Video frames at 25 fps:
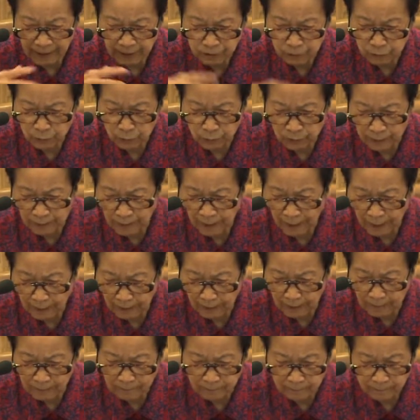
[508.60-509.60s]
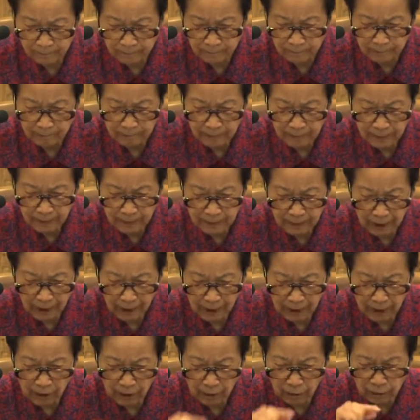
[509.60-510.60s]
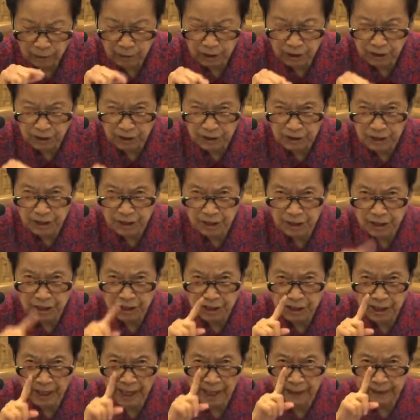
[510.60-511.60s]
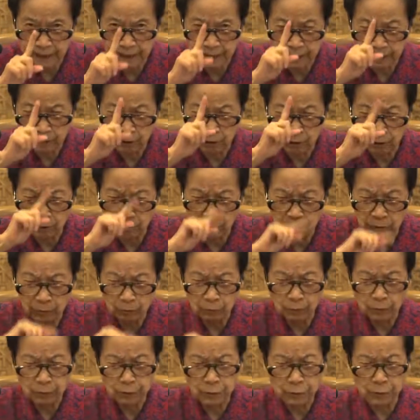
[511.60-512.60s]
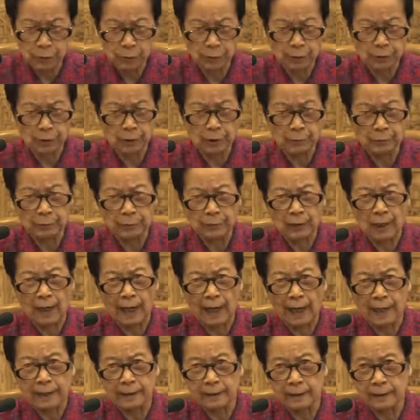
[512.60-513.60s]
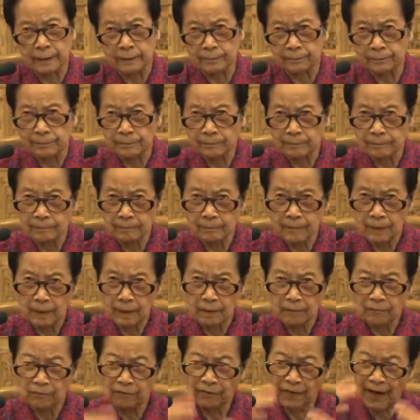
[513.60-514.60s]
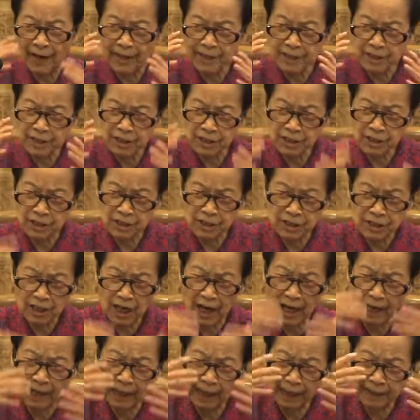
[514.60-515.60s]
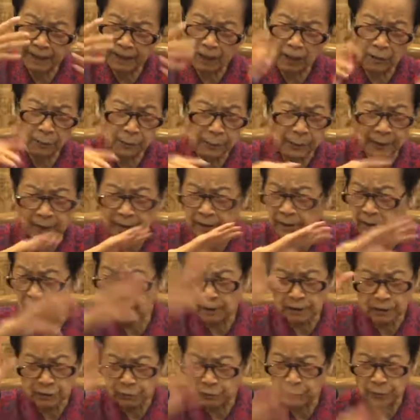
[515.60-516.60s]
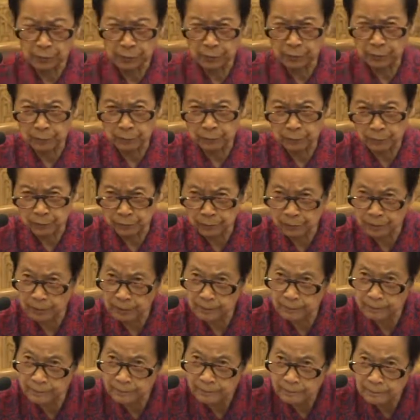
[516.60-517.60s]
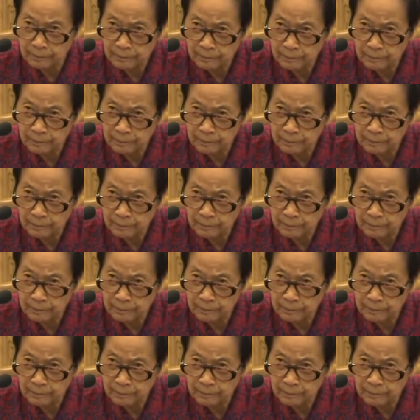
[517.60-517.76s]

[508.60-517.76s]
再说他了，然后十一善里头，我绝对不害人，凡是伤害到别人了，绝对不做。